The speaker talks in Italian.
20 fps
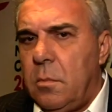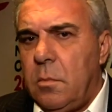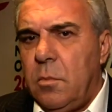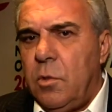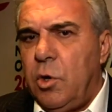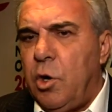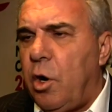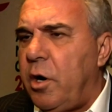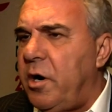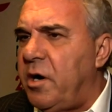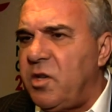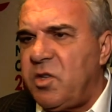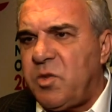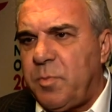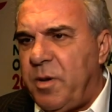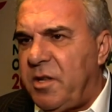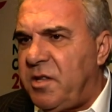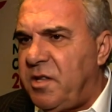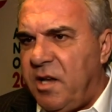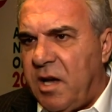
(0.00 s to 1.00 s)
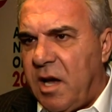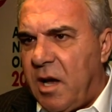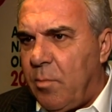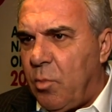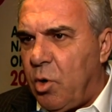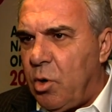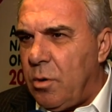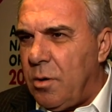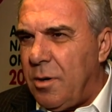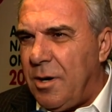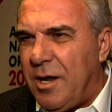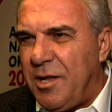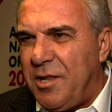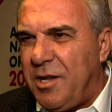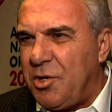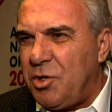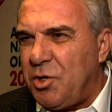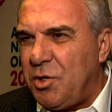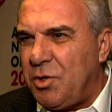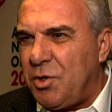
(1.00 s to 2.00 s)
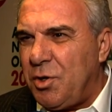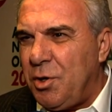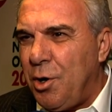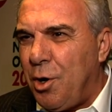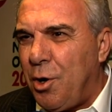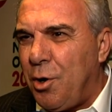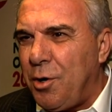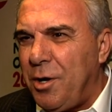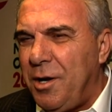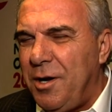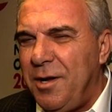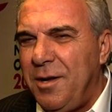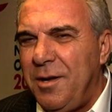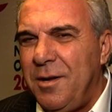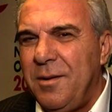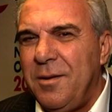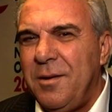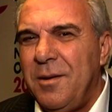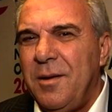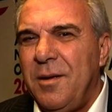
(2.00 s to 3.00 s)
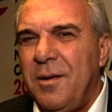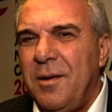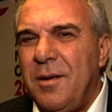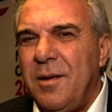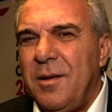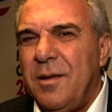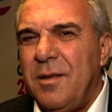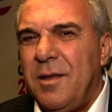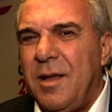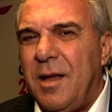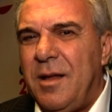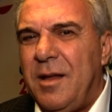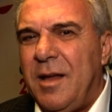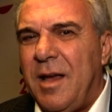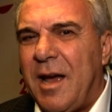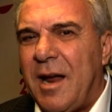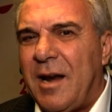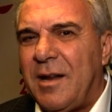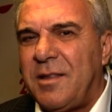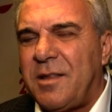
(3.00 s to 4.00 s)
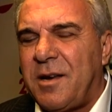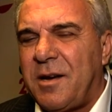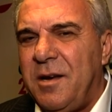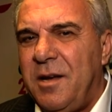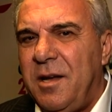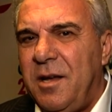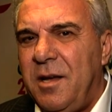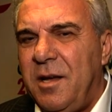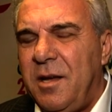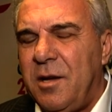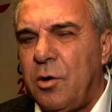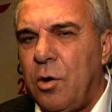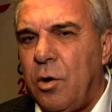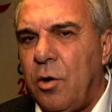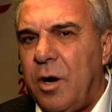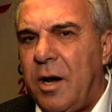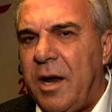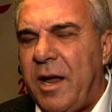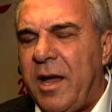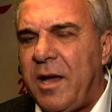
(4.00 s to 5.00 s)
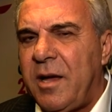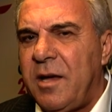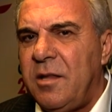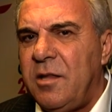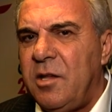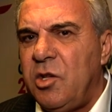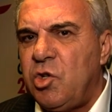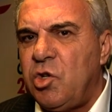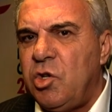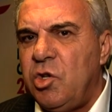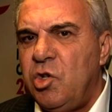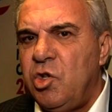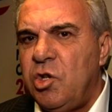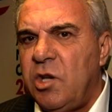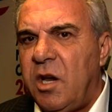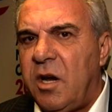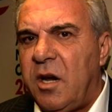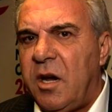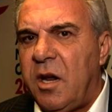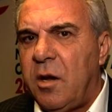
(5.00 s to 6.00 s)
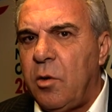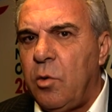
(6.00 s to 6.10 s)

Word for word: Noi rispettiamo le decisioni degli altri colleghi di CGL e